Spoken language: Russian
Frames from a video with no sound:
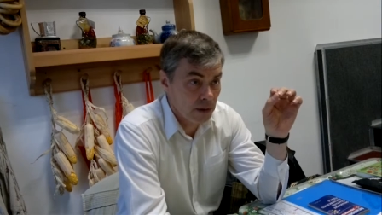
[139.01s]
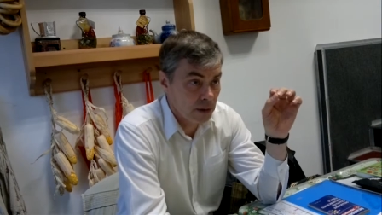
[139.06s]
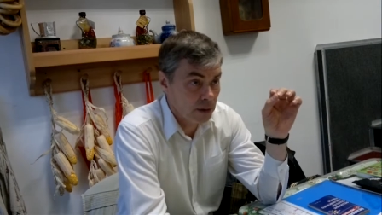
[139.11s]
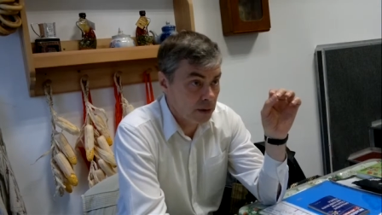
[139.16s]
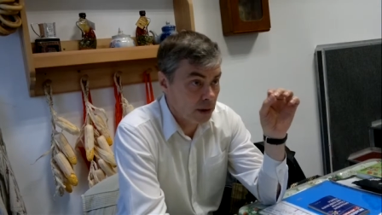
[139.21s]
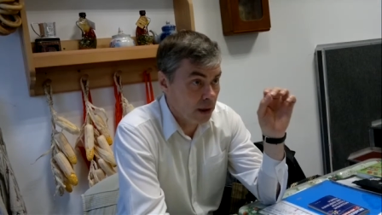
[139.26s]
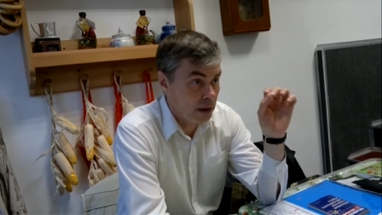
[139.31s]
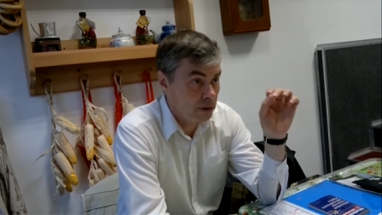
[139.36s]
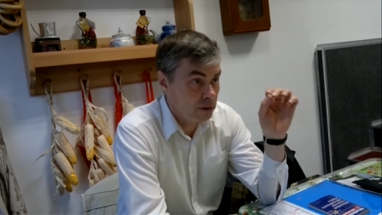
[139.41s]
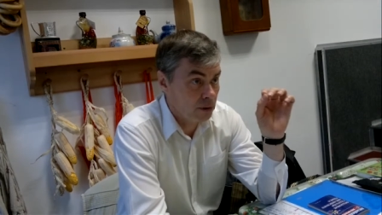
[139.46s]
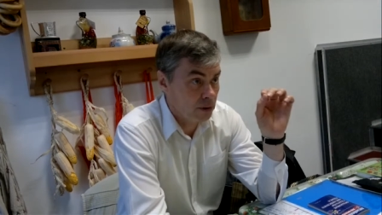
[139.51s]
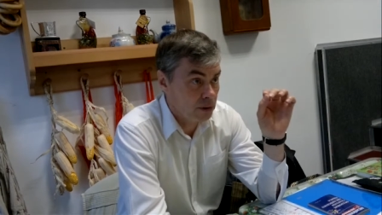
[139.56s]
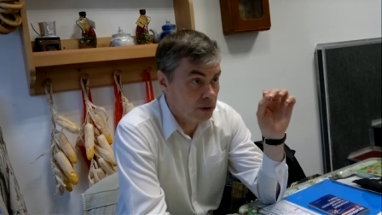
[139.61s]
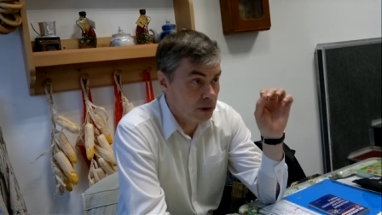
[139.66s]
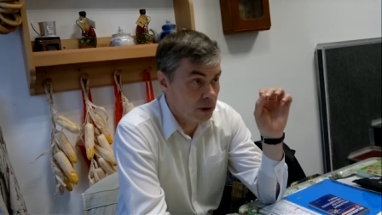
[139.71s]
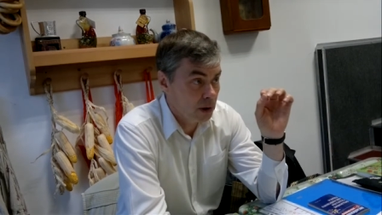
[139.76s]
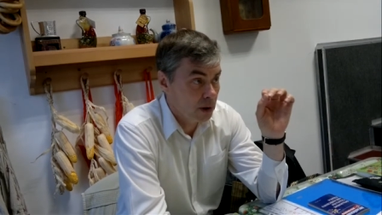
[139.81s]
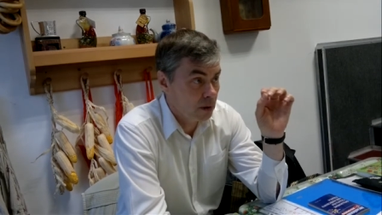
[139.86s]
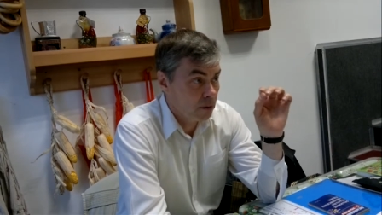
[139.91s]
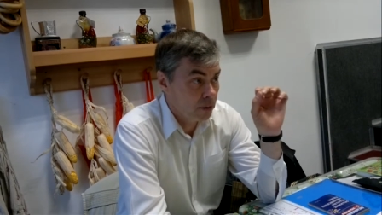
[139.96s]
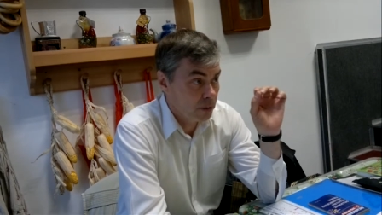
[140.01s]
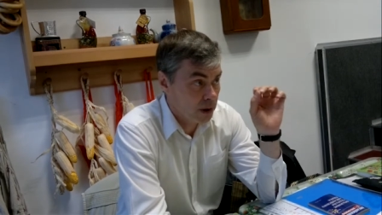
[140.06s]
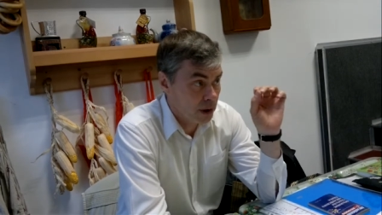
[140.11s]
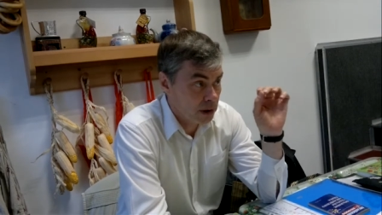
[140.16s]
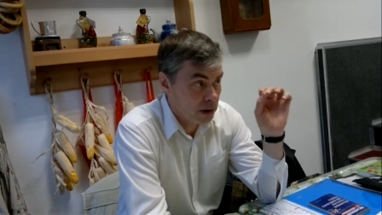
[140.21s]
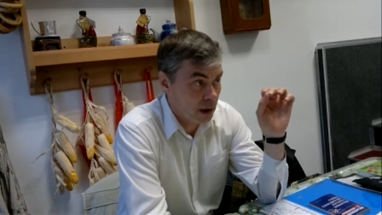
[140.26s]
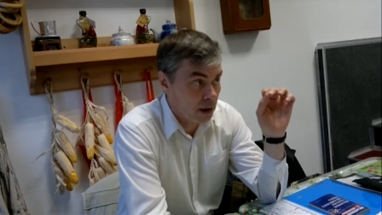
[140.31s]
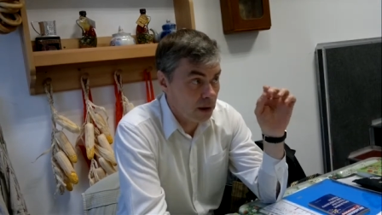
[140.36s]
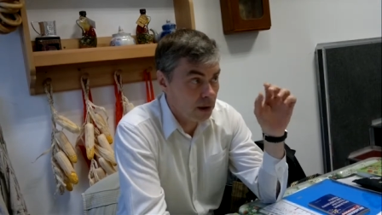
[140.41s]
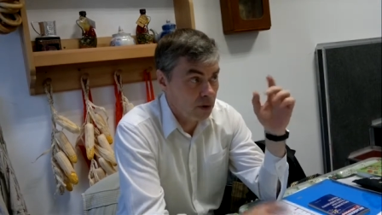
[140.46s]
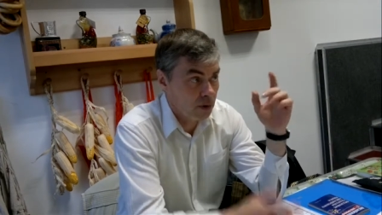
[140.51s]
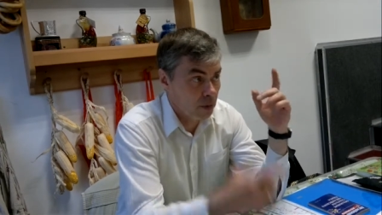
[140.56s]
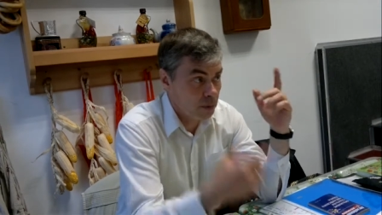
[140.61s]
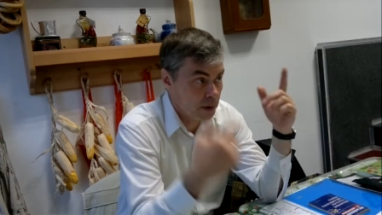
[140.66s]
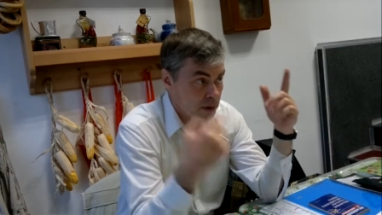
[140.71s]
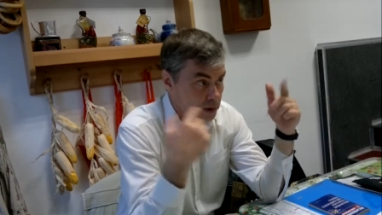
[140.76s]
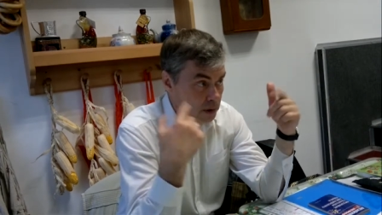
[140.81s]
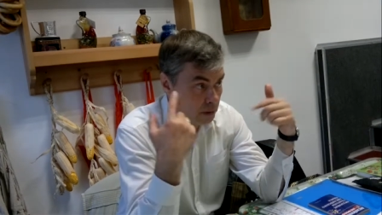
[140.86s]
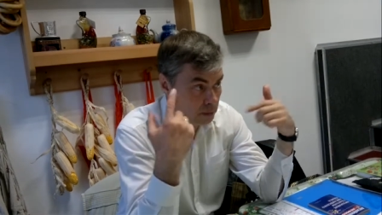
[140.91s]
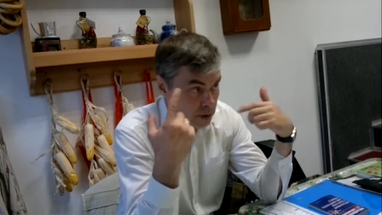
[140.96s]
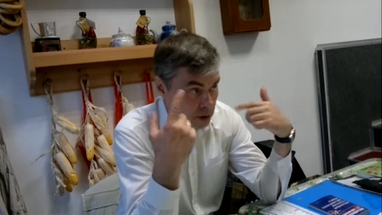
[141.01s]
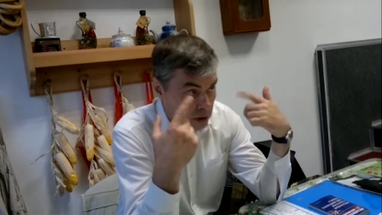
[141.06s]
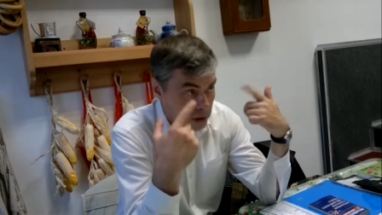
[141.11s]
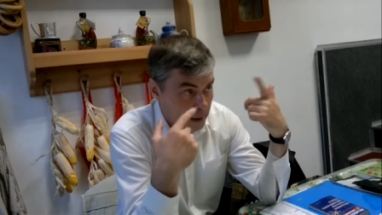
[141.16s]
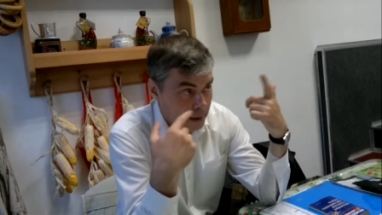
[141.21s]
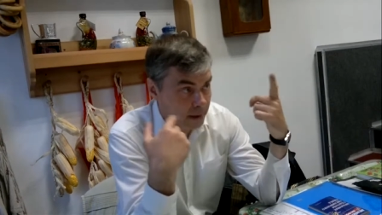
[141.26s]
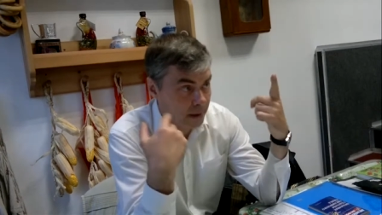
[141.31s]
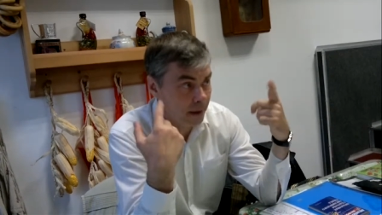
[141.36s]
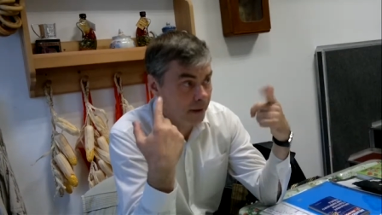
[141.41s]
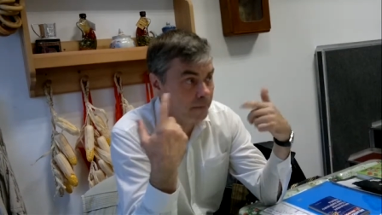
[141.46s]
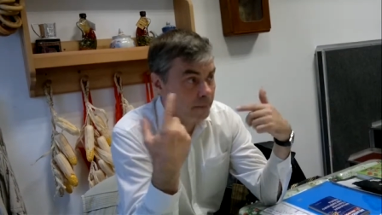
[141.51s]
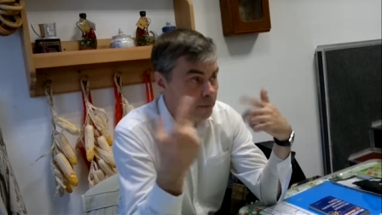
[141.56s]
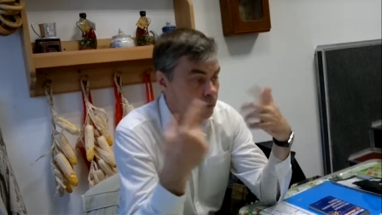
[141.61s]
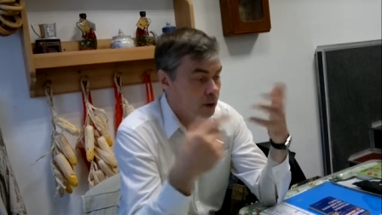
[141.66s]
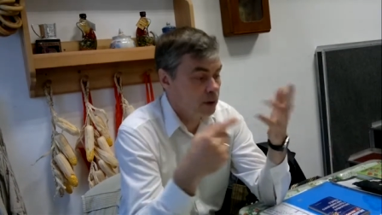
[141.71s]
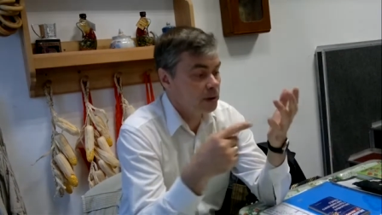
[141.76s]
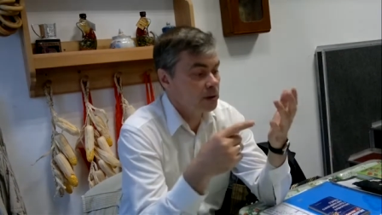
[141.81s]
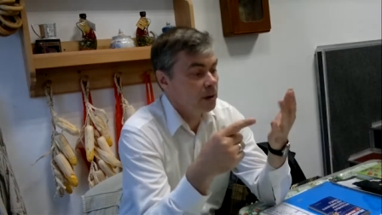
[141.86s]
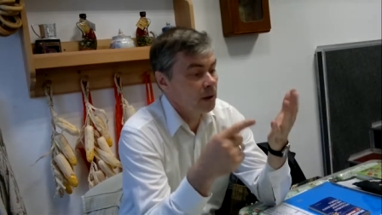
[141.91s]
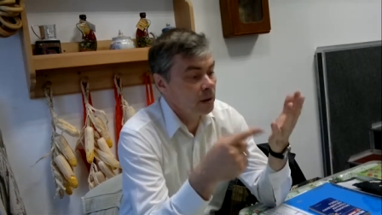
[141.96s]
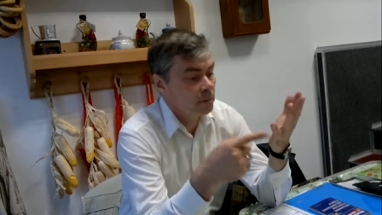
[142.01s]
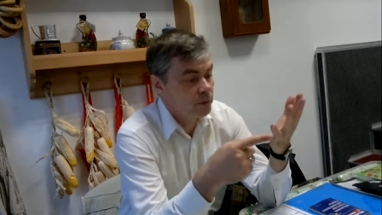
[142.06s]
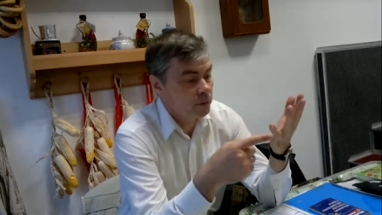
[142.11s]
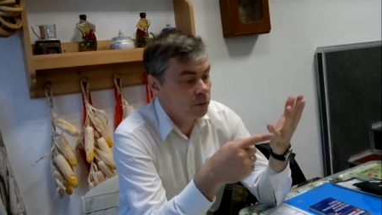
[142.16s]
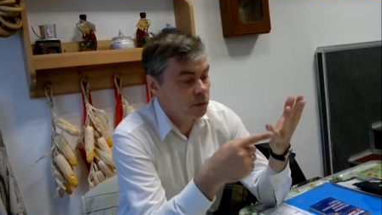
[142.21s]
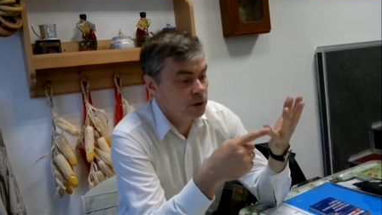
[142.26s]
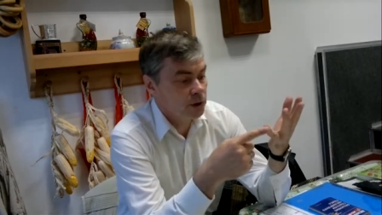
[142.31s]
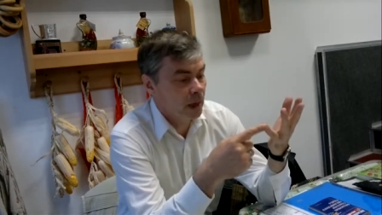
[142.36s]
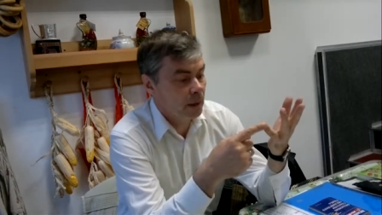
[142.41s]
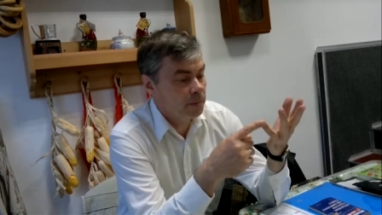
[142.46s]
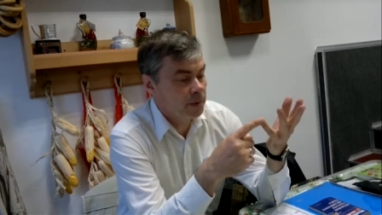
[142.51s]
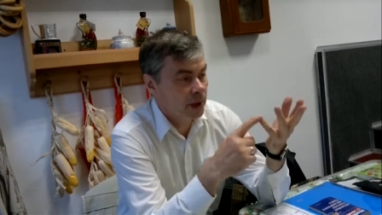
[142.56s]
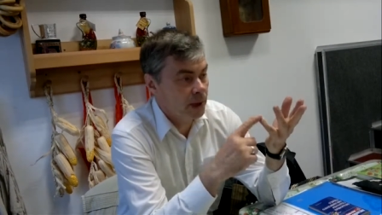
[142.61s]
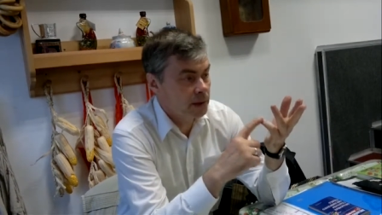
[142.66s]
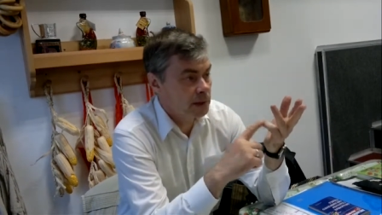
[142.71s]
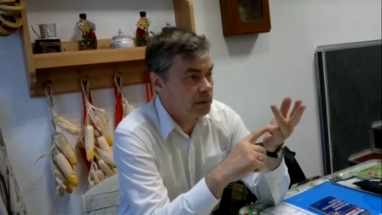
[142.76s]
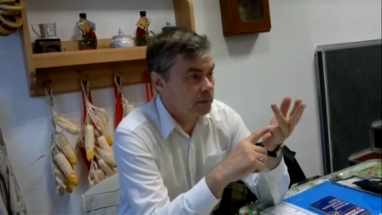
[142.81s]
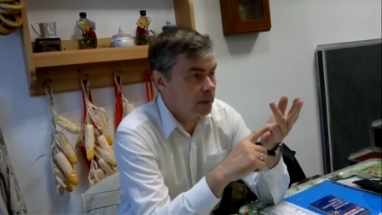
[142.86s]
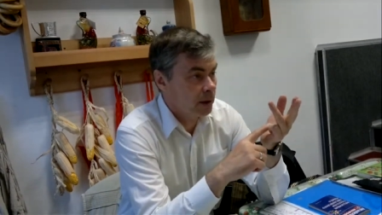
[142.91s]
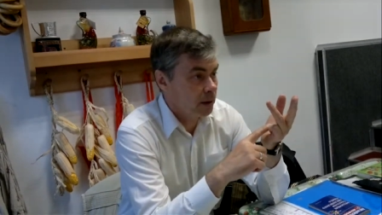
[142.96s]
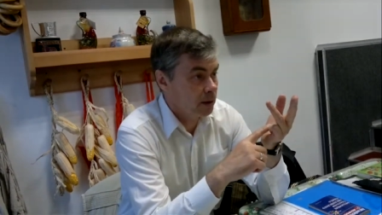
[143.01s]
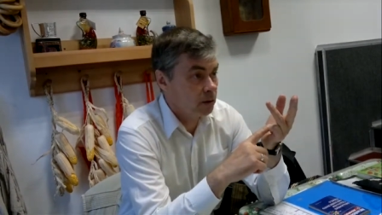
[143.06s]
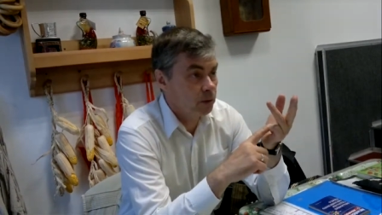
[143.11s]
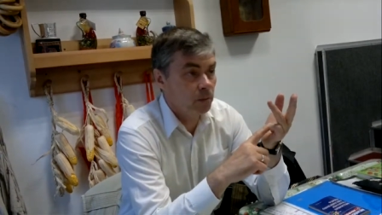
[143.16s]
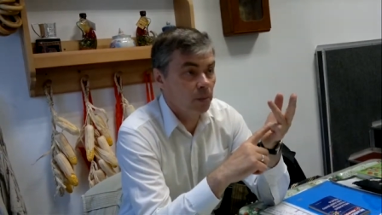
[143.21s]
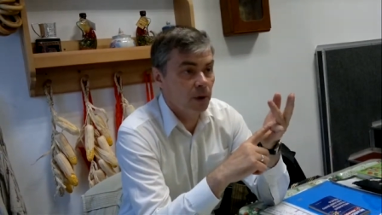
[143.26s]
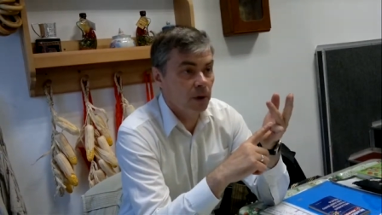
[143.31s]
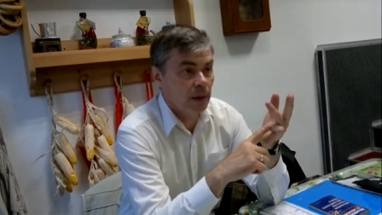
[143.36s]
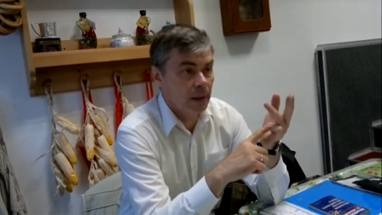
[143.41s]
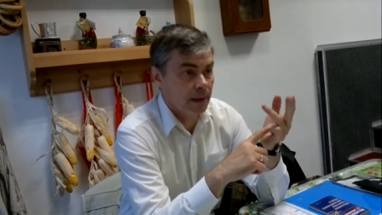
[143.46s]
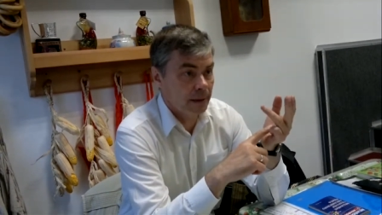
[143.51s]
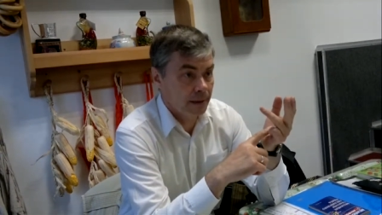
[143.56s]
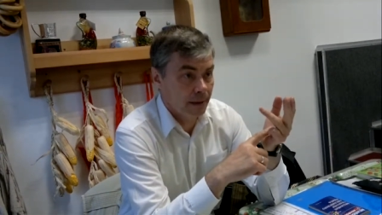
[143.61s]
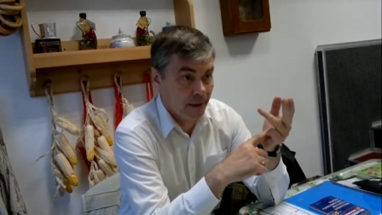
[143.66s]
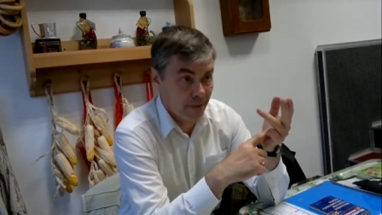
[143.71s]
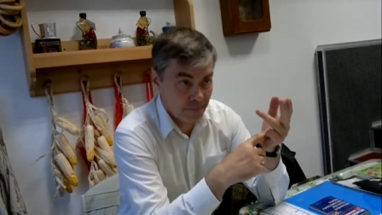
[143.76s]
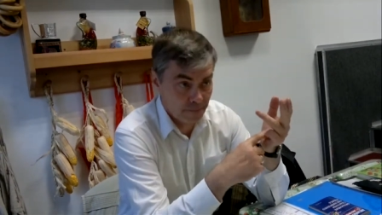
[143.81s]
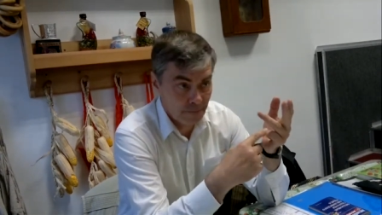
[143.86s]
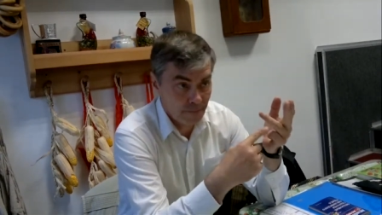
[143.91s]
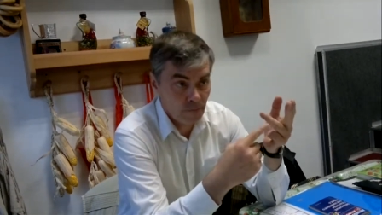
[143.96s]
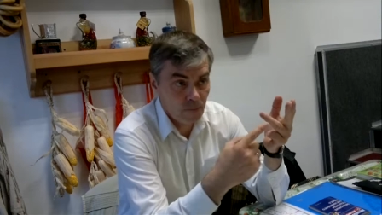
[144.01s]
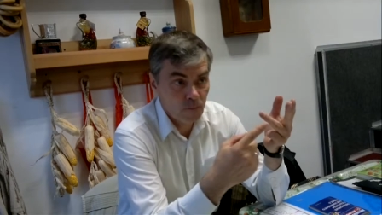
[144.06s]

да, то есть вот это образное мышление, то есть мы включаем детство глубокое, да,